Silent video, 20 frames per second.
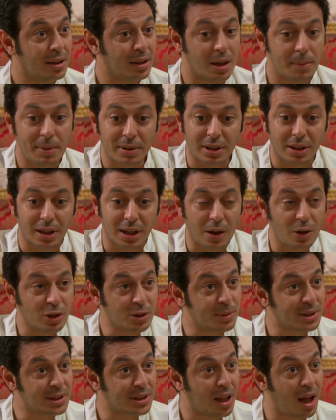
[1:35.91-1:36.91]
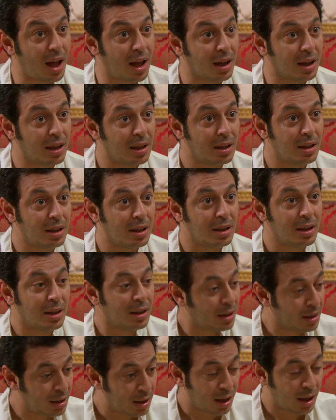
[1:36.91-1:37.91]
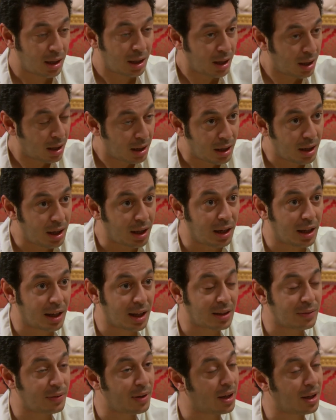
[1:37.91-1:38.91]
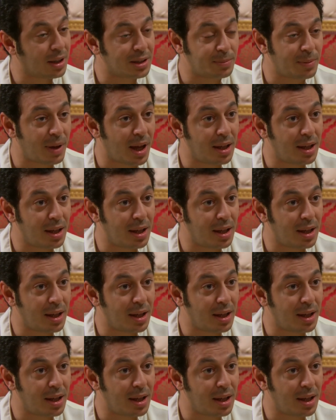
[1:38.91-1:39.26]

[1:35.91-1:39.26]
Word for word: يا بنت ده جواز مصلحه رجلي جت فيها غصب